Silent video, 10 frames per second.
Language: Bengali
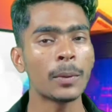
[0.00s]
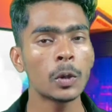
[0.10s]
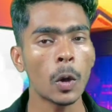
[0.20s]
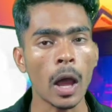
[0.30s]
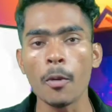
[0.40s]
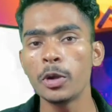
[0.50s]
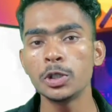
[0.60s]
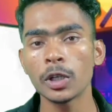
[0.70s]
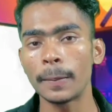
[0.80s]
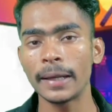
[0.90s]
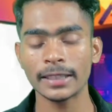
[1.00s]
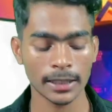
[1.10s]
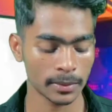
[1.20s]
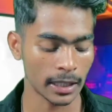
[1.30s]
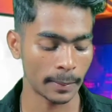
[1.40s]
যেমন উইন্ডো
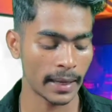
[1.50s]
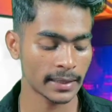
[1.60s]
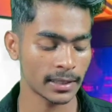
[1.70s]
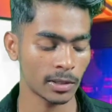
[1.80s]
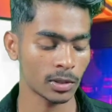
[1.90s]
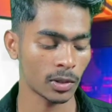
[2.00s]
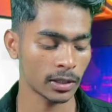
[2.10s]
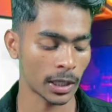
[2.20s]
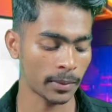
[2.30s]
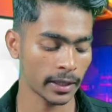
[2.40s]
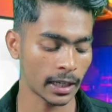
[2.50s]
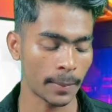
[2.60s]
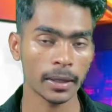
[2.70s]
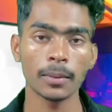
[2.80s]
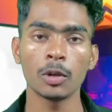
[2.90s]
অ্যাপ্লিকেশনের মধ্যে অ্যাপ্লিকেশন ডাউনলোড করে তারপরে
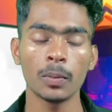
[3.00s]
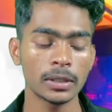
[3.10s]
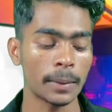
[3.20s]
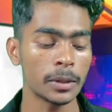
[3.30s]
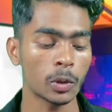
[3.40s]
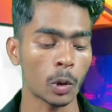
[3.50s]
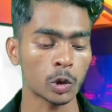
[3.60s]
এখানে আপনাকে বলবে যে আপনি